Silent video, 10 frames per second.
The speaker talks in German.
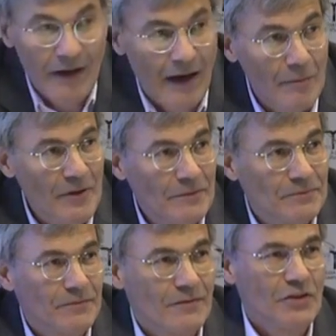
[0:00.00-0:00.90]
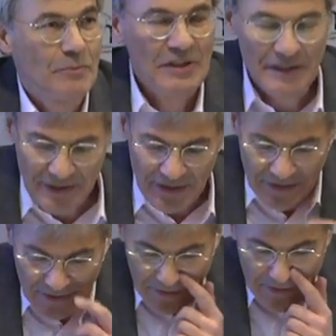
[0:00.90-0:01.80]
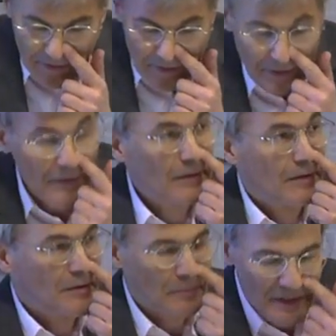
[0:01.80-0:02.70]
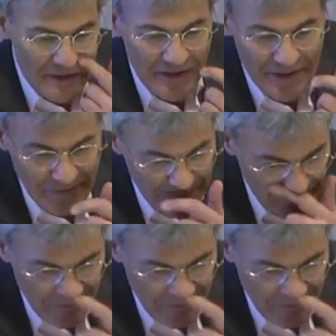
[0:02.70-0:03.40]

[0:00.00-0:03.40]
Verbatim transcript: Aber Species sind Spezies.